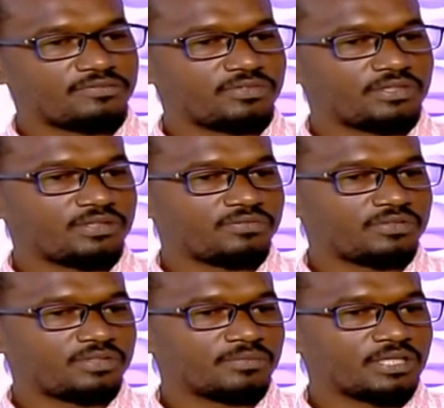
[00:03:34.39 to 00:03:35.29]
في
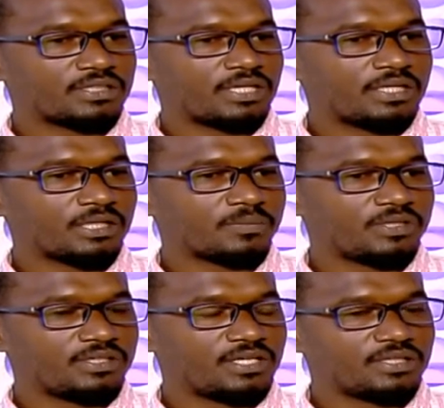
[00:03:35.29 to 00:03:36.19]
في ما يتعلق
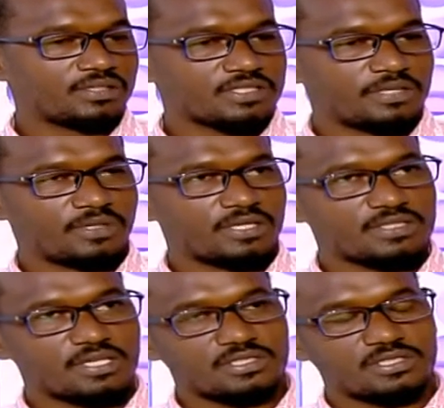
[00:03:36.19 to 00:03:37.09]
بإعداد النظام
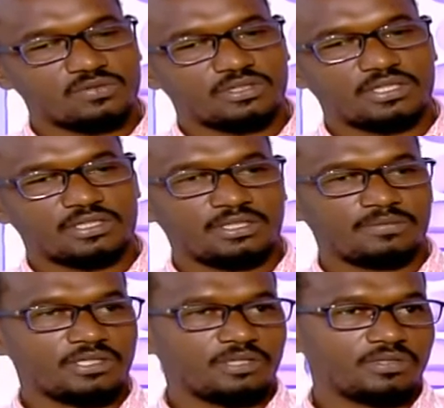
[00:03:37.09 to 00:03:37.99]
الأساسي
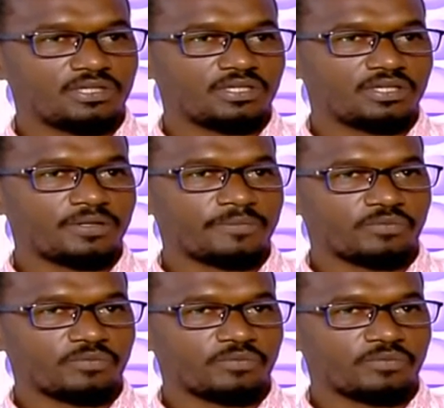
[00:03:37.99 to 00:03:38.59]
والترتيب لجمعية